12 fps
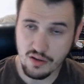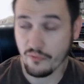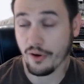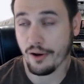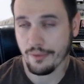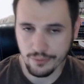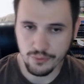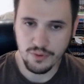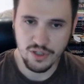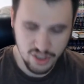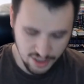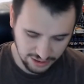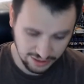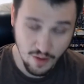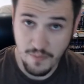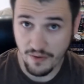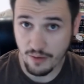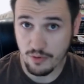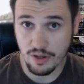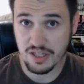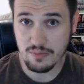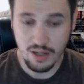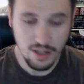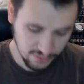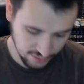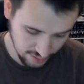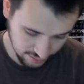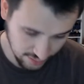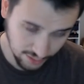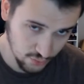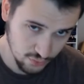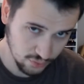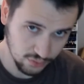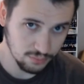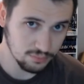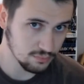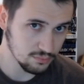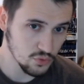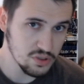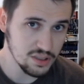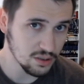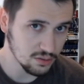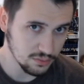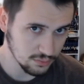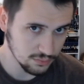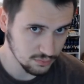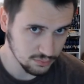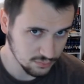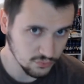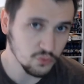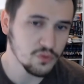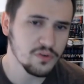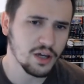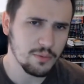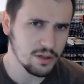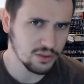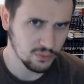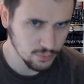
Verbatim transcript: Enfin, nul à chier, c'est même pas vraiment un débat, ça sera juste me dire. Vous verrez bien si on tombe